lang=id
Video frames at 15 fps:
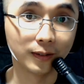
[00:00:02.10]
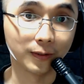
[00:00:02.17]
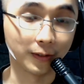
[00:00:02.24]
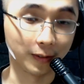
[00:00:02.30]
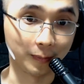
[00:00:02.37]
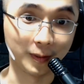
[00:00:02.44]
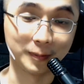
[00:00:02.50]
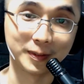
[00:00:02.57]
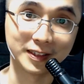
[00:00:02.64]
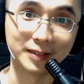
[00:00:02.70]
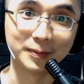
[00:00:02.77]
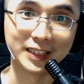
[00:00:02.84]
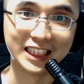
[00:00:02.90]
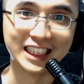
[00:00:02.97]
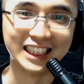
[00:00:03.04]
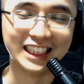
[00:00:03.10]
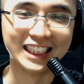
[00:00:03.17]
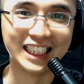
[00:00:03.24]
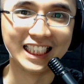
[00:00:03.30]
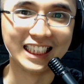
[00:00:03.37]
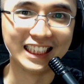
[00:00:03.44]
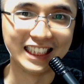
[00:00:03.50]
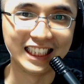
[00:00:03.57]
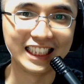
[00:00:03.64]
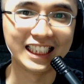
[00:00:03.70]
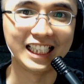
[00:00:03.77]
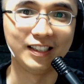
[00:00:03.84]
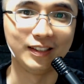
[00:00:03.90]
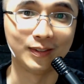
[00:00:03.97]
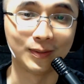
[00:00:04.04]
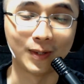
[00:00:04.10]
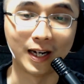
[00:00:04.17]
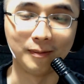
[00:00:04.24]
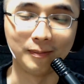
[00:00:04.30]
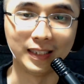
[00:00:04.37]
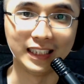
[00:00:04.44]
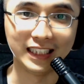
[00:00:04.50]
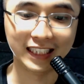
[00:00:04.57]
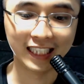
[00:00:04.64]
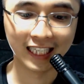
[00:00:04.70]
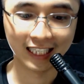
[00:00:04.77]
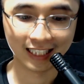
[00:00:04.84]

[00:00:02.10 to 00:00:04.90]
Oke teman-teman selamat datang di channel ini saya Yuswa Kamali